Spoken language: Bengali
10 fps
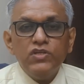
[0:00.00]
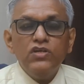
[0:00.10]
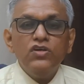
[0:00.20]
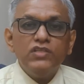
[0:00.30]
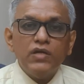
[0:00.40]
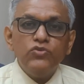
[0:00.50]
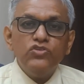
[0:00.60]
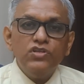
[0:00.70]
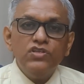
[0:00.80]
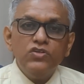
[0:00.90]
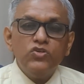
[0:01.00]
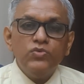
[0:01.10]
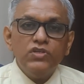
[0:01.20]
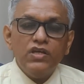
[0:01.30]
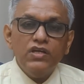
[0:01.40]
ব্লিডিং হয় তারপর ধীরে ধীরে
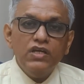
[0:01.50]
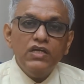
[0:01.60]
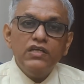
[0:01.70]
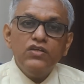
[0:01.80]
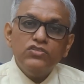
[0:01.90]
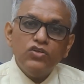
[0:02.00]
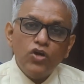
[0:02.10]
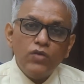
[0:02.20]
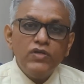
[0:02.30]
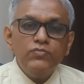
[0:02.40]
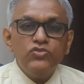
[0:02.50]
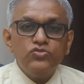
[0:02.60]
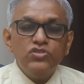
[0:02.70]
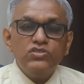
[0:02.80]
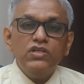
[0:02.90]
কমে যায় এটা হচ্ছে নর্মাল
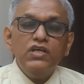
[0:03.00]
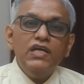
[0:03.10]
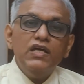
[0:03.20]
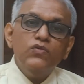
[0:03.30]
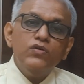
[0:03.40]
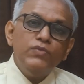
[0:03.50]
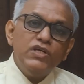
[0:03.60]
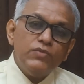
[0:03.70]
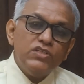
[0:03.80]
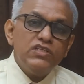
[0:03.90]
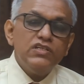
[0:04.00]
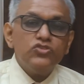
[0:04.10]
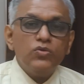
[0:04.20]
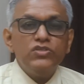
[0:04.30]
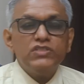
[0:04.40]
মেনস্ট্রেশন এবং মাসিকের
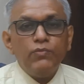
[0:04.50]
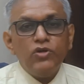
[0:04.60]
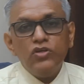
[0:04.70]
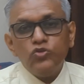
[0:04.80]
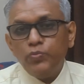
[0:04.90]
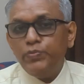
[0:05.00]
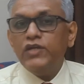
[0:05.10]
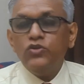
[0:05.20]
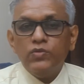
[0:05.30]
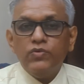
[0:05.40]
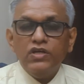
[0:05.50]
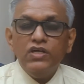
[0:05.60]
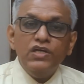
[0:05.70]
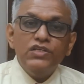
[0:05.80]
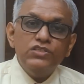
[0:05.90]
সময় সামান্য একটু পেন হতে পারে
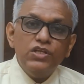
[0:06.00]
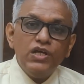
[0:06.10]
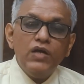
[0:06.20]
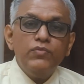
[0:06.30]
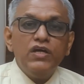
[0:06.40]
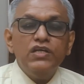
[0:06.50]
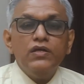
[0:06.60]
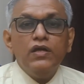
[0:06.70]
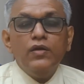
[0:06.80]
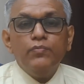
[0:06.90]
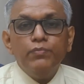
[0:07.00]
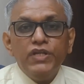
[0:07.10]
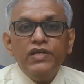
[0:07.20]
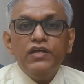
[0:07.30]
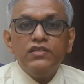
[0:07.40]
যেটাকে আমরা
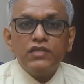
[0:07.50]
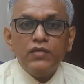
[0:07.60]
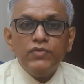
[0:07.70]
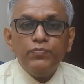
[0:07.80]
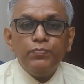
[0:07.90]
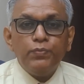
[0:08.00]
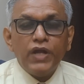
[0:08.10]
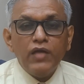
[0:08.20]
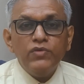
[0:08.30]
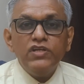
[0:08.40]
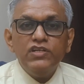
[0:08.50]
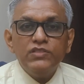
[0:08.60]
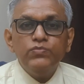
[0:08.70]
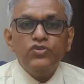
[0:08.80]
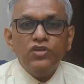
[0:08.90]
মেডিকেল টার্মে প্রাইমারি
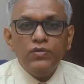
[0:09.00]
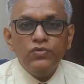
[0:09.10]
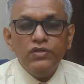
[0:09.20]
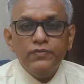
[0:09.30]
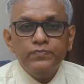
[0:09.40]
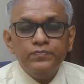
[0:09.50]
ডিসপেনোরিয়া বলি